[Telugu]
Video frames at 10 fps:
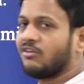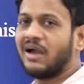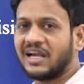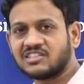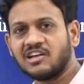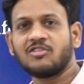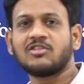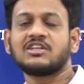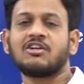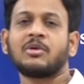వ్యాక్సిన్ల
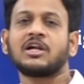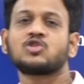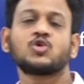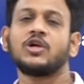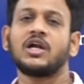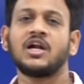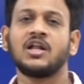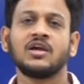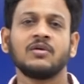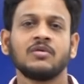గురించి ఎవడ
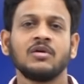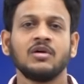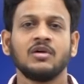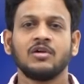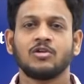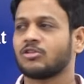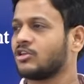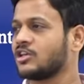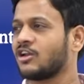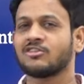పట్టించుకుంటాడండి
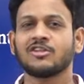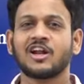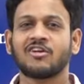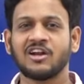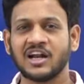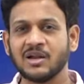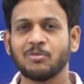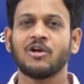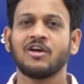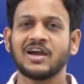యుద్ధం జరుగుతుంది అనుకోండి రండి
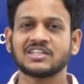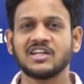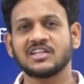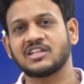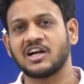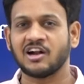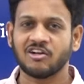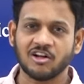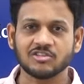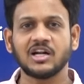పోలియో వ్యాక్సిన్ వేస్తానంటే
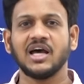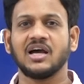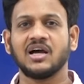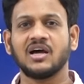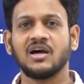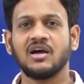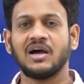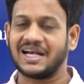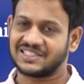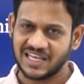ఎవడన వస్తాడా
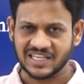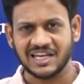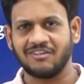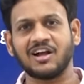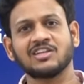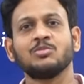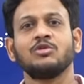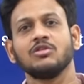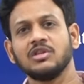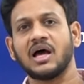అసలు వేసే అవకాశం
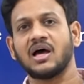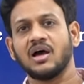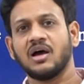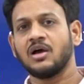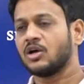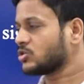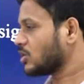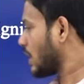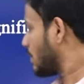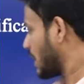ఉంటుందా
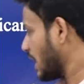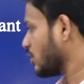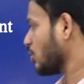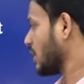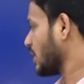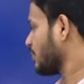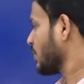సో కాబట్టి అదొకటి